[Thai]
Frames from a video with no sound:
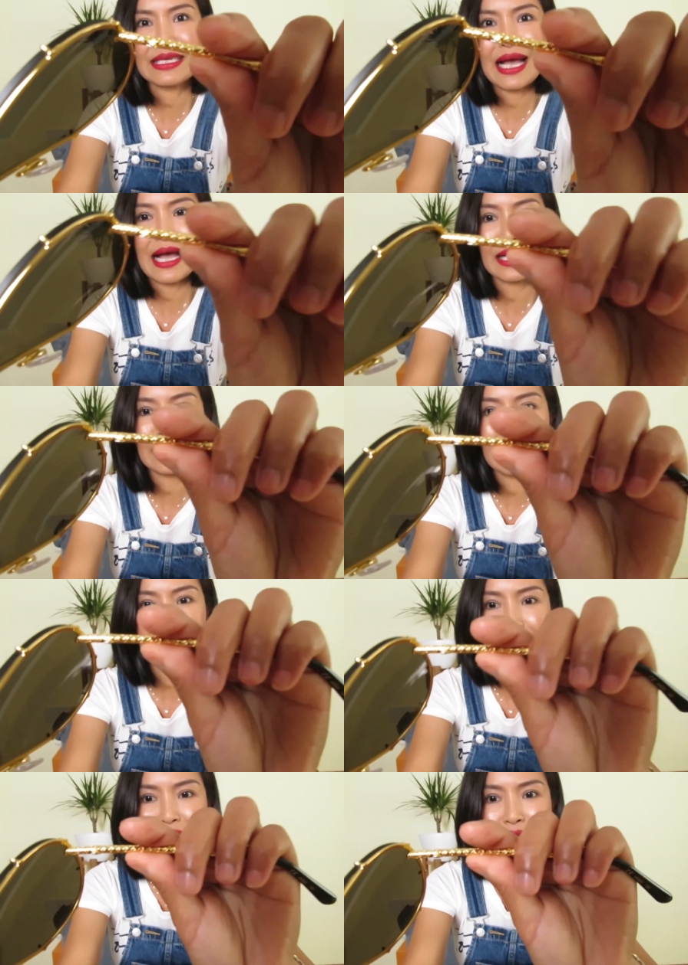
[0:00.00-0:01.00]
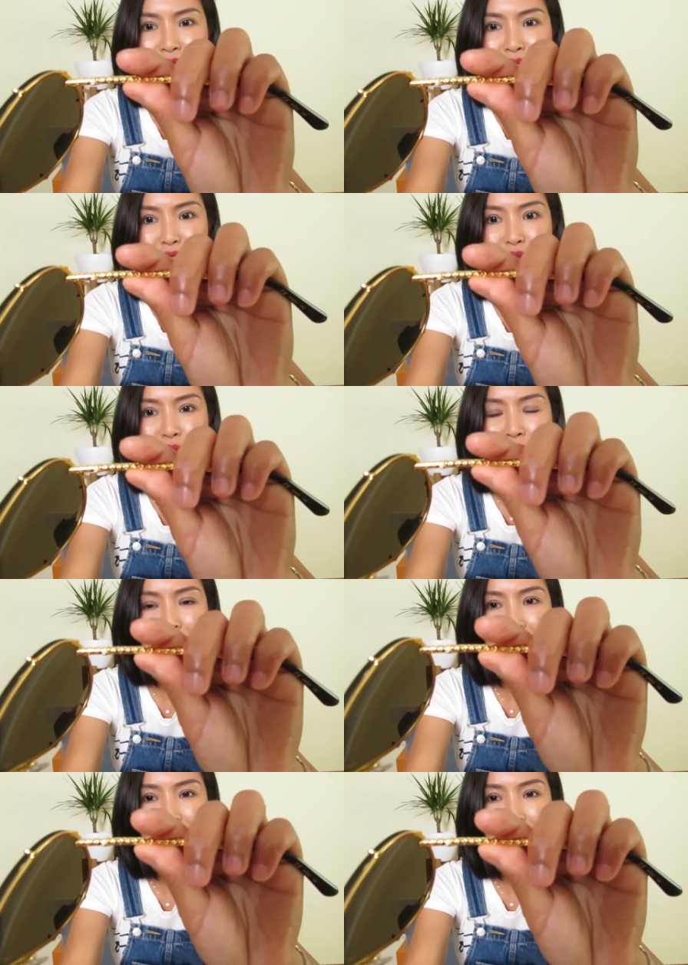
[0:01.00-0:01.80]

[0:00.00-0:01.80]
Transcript: อย่างนะคะ เนี่ยสวย